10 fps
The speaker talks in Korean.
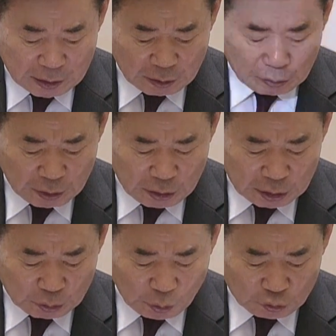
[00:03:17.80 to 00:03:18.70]
더욱
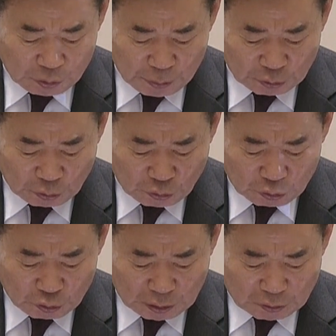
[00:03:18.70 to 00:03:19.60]
뜨거웠습니다.
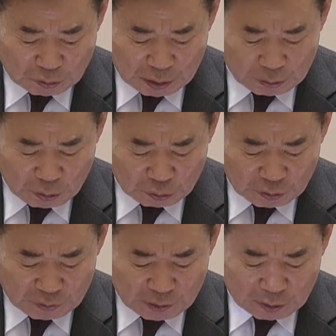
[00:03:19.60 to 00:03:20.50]
50억 클럽
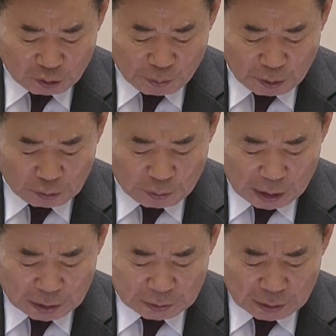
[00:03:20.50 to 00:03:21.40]
특검법과 마찬가지로
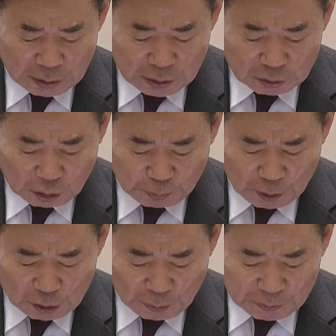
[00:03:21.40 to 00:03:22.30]
수정안이
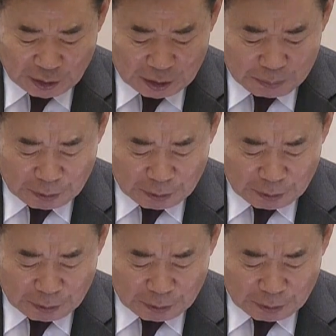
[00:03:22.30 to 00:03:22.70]
상정됐는데요.